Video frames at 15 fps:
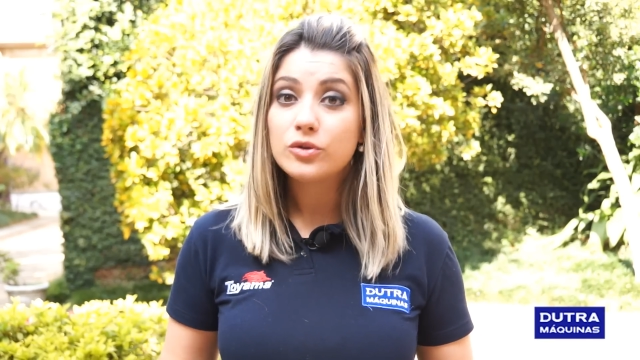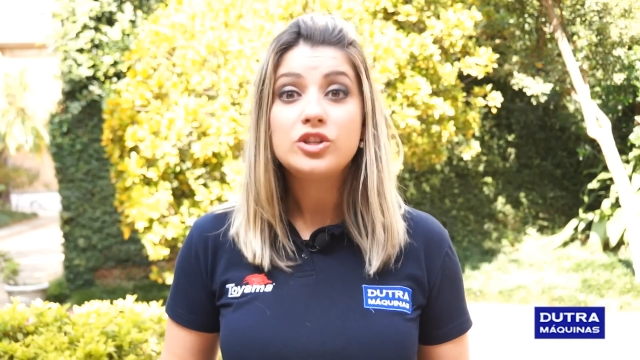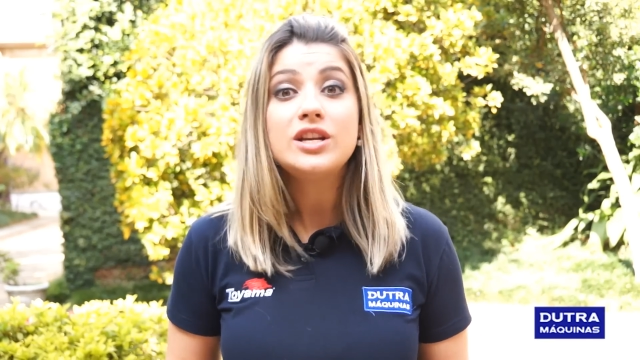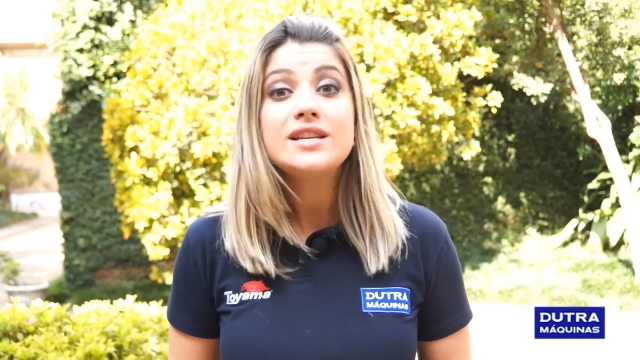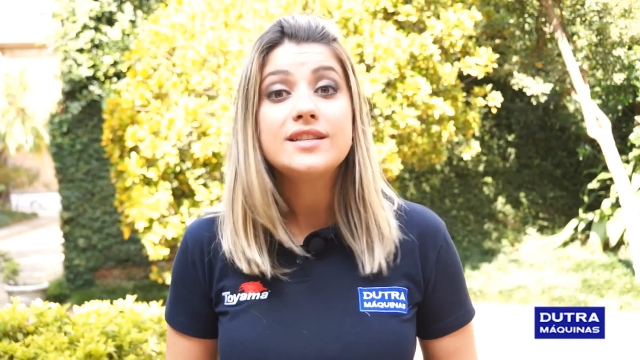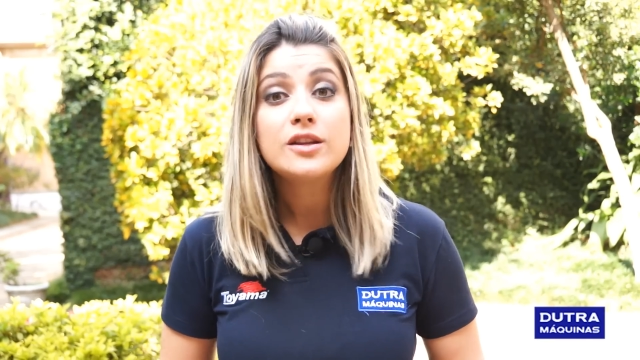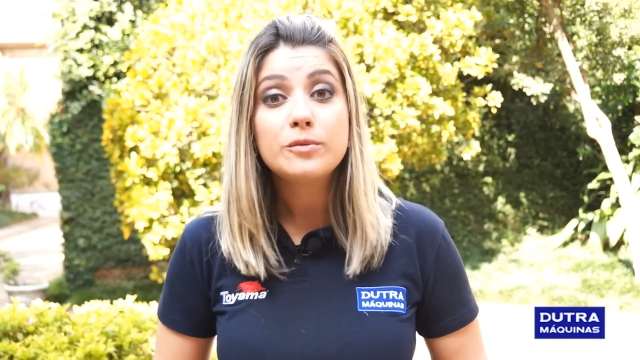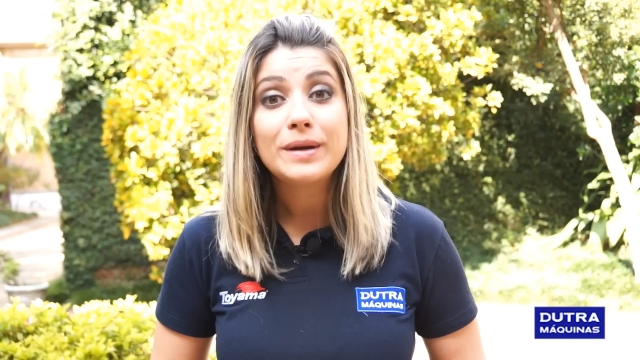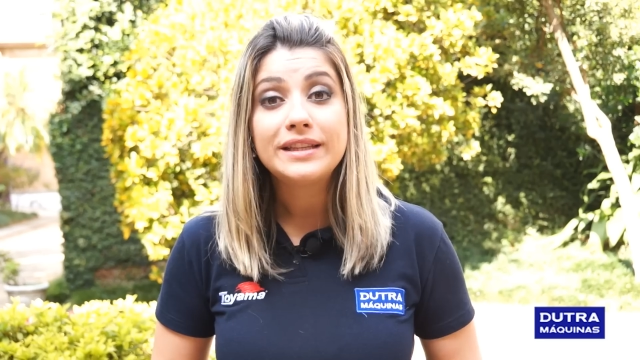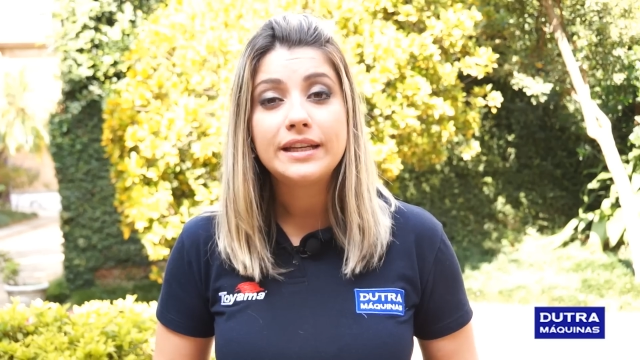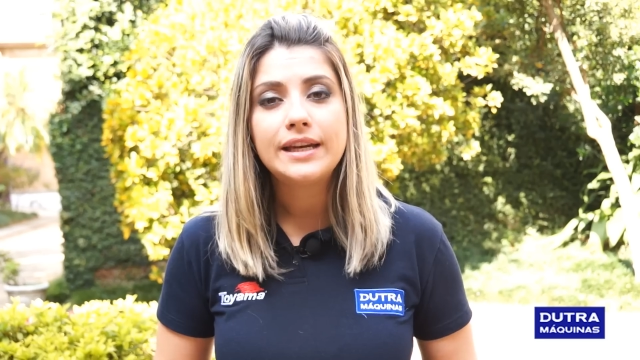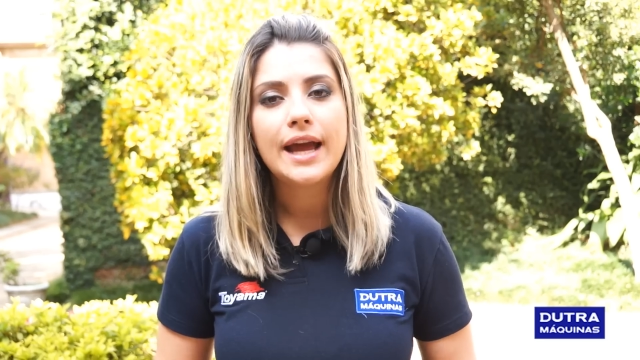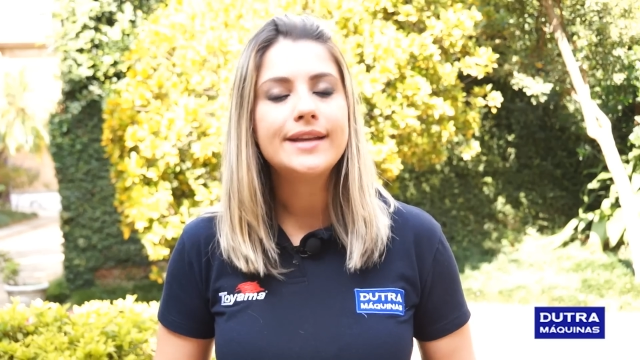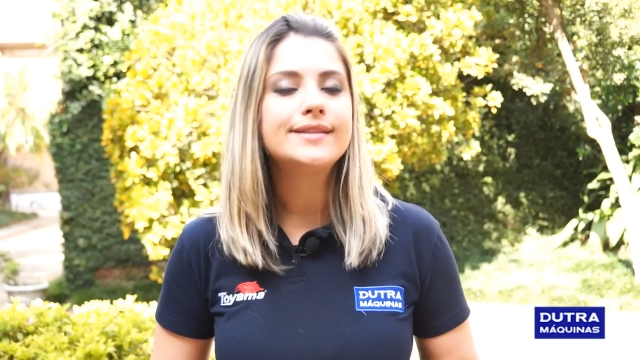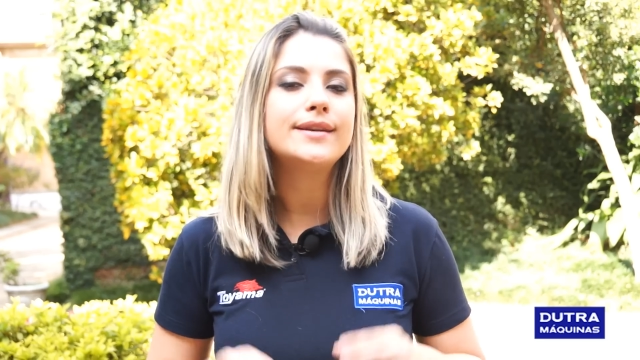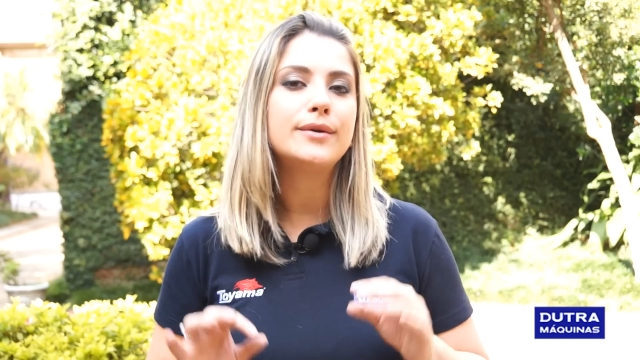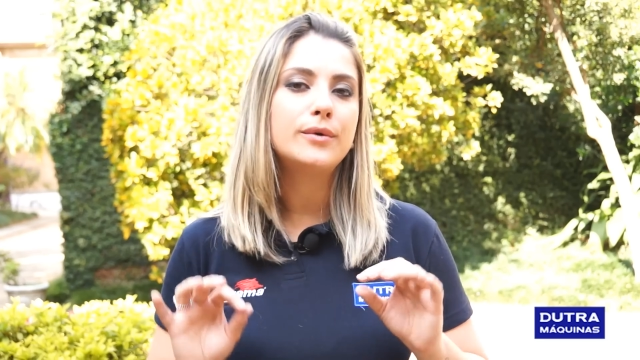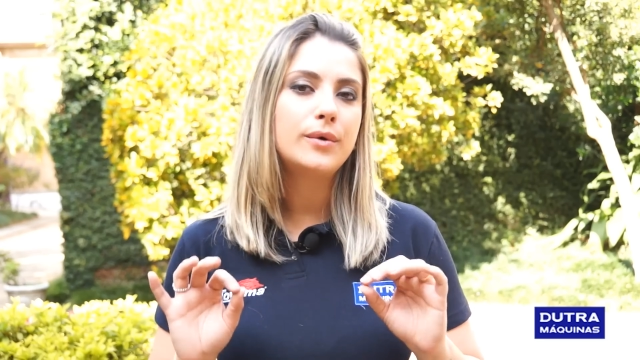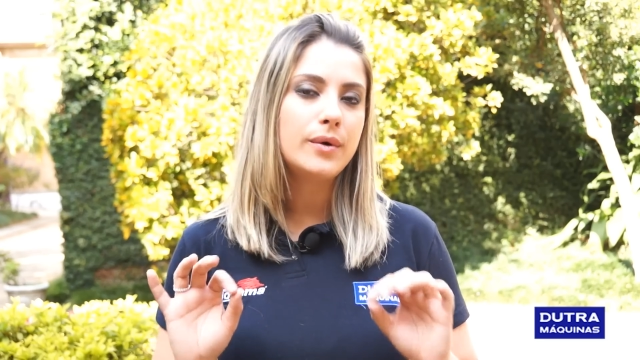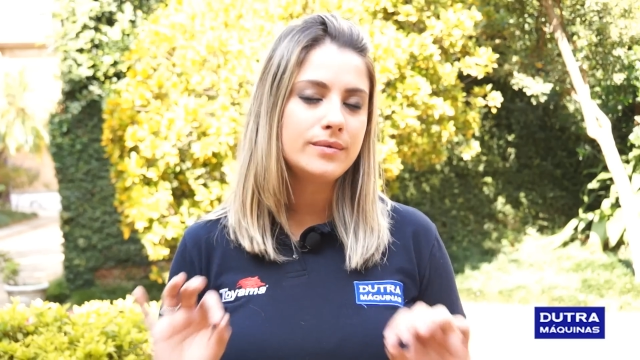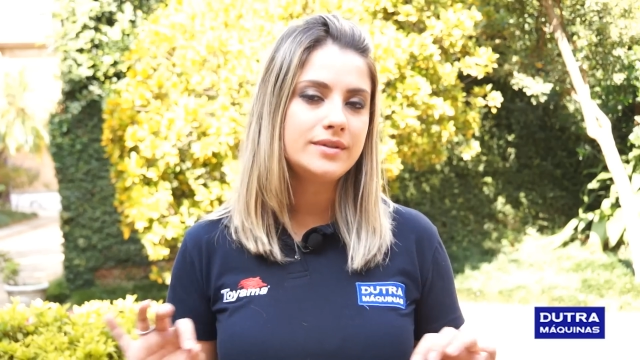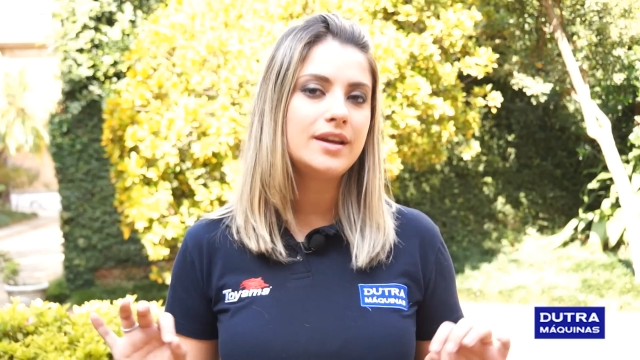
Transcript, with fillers: utilizando materiais que com